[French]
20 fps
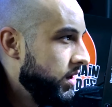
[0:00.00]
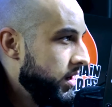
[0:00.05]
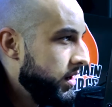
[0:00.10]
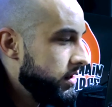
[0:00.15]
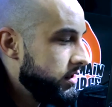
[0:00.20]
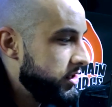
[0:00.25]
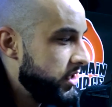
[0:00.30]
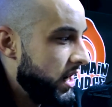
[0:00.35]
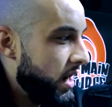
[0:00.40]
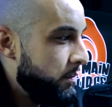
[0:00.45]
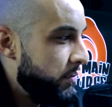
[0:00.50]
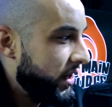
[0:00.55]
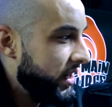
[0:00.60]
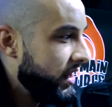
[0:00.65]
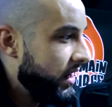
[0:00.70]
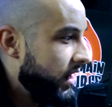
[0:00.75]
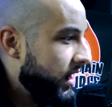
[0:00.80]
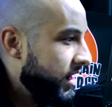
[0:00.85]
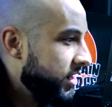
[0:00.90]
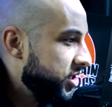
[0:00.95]
J'ai appris,
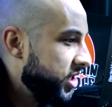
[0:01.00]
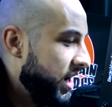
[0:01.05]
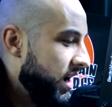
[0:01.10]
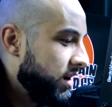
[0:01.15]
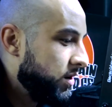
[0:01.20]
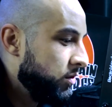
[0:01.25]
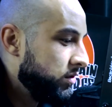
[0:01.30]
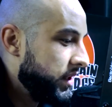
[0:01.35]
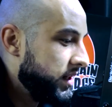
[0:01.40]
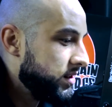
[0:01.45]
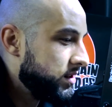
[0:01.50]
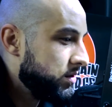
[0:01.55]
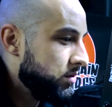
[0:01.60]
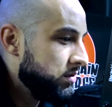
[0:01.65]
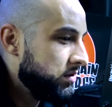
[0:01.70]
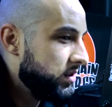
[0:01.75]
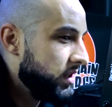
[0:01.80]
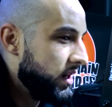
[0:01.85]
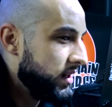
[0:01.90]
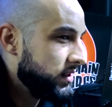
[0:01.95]
j'ai rencontré
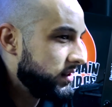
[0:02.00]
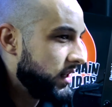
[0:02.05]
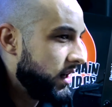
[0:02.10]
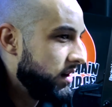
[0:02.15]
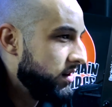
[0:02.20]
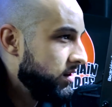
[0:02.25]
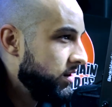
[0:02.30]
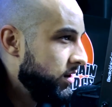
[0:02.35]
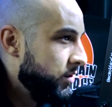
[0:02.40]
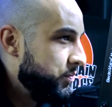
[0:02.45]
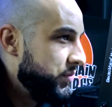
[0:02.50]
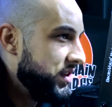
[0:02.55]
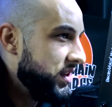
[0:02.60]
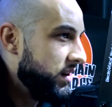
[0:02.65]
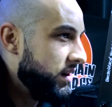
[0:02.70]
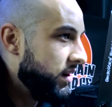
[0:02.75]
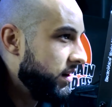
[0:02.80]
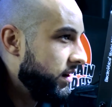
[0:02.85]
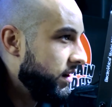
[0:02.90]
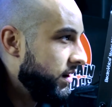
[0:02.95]
Sauce durant ce temps-là, puis
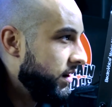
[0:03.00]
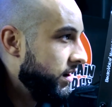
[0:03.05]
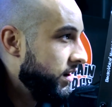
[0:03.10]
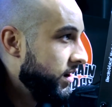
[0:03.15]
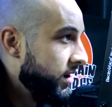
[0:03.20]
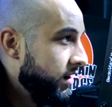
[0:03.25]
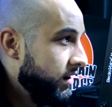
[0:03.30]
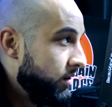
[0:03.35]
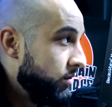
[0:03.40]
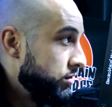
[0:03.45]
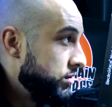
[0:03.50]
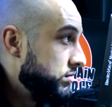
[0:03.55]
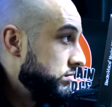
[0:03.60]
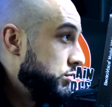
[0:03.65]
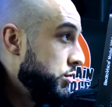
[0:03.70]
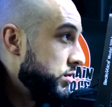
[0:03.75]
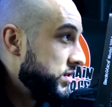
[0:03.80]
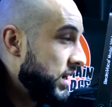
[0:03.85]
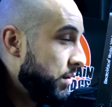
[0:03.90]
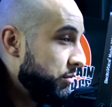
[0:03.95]
euh,
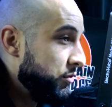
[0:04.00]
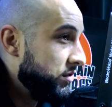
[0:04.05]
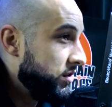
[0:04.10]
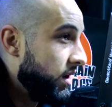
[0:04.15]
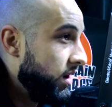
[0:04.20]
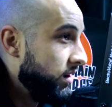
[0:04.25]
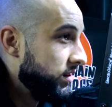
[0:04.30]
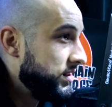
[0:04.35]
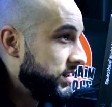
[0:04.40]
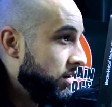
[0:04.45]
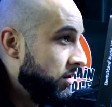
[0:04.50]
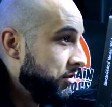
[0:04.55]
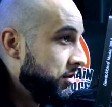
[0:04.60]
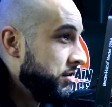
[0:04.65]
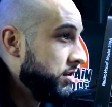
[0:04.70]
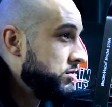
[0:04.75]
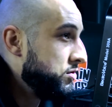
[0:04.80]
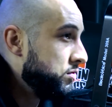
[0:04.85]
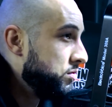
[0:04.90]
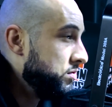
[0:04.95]
deux ans plus tard, on a
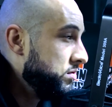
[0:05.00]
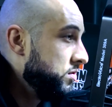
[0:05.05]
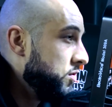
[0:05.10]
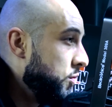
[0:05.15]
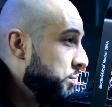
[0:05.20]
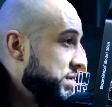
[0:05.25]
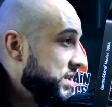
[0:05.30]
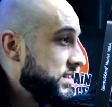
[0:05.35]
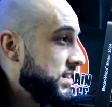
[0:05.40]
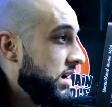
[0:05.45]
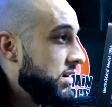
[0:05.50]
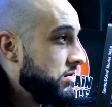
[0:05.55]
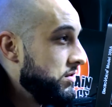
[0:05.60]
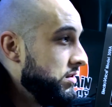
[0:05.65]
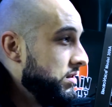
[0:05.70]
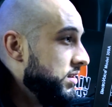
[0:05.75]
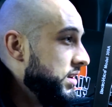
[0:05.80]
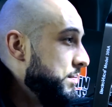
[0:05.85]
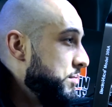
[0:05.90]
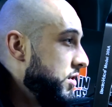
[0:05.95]
notre studio, puis ça
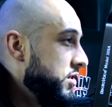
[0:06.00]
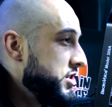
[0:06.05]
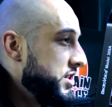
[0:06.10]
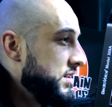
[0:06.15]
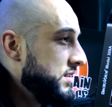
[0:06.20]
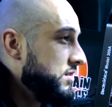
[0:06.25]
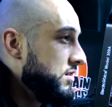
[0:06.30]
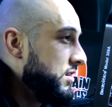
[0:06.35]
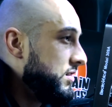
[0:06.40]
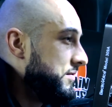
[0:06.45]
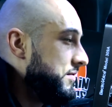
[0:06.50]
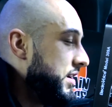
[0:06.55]
roule, les projets sortent.